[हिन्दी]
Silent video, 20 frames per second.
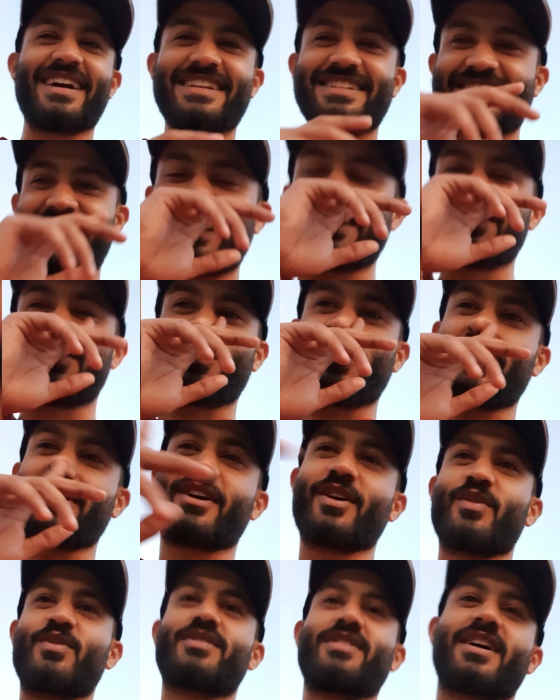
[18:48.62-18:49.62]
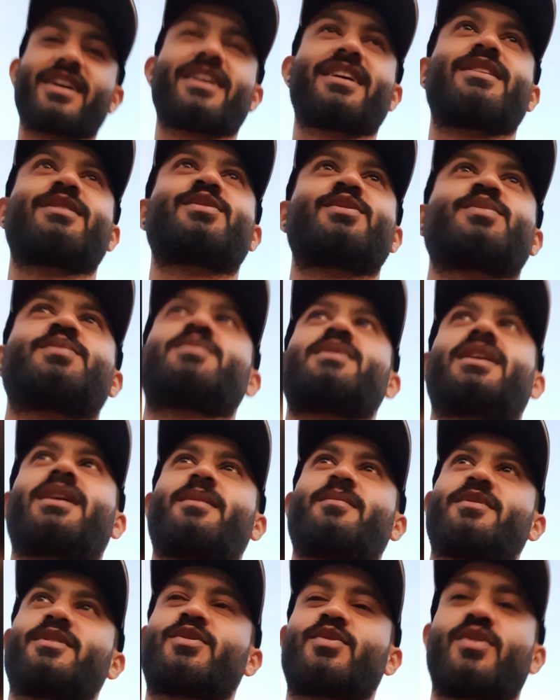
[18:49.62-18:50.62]
इंटेंस वर्कआउट था कल तो
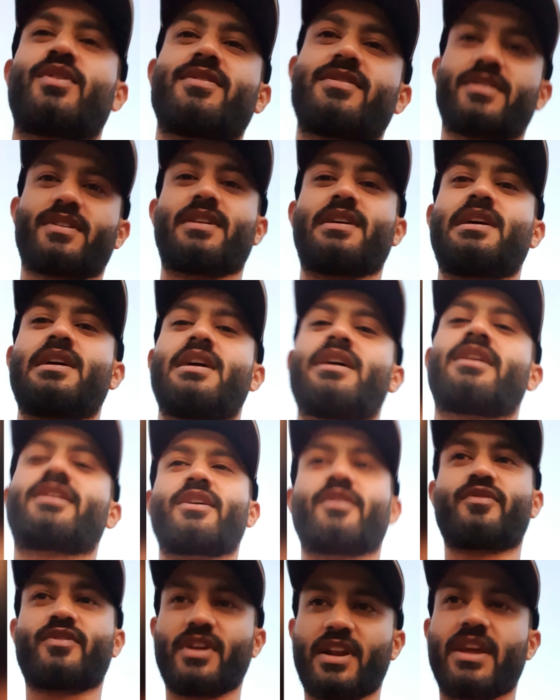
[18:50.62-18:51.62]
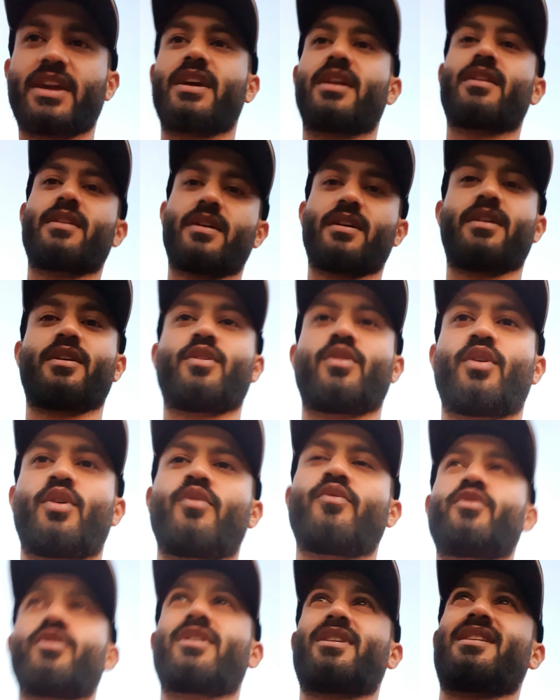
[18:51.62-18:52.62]
हमें थोड़ा सा टफ था लेकिन
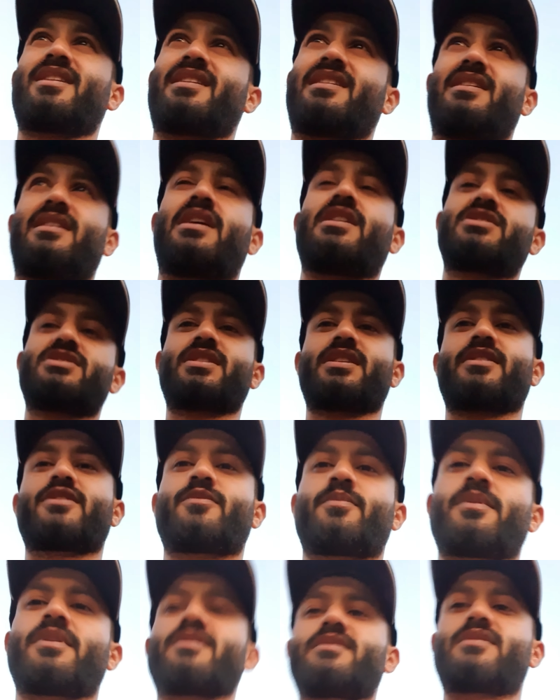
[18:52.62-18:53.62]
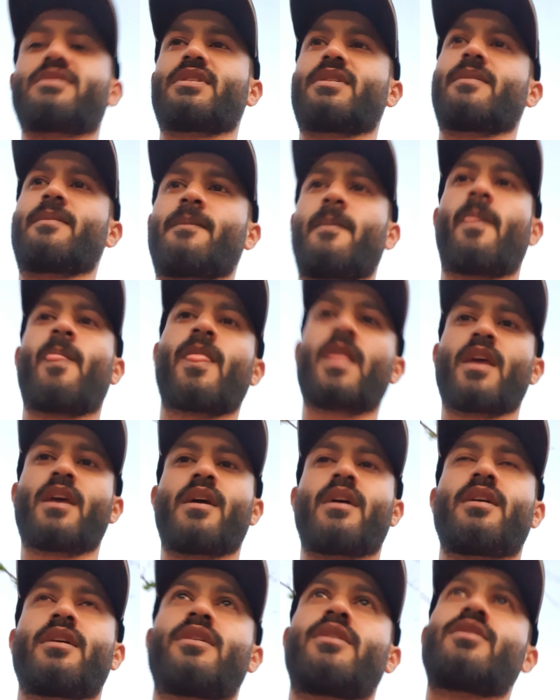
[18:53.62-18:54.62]
ओवरऑल uh, अच्छा एक्सपीरियंस था
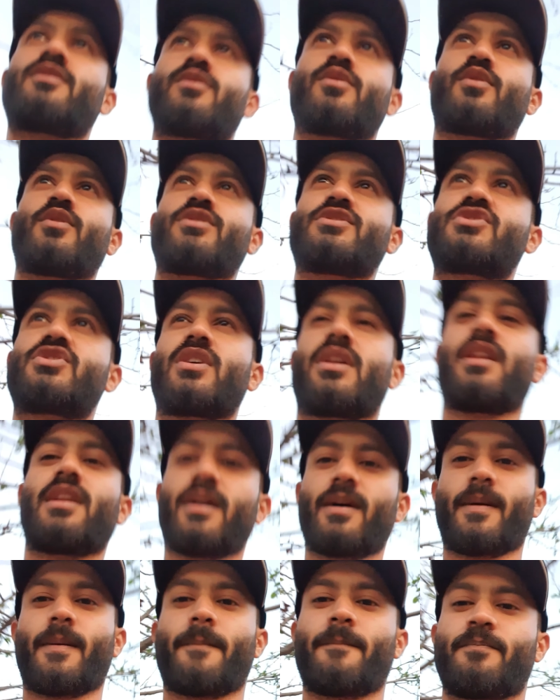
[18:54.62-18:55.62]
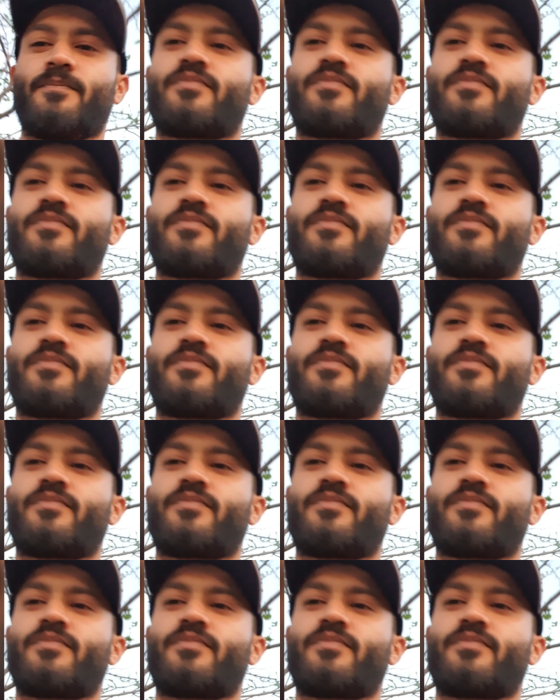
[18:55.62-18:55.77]
तो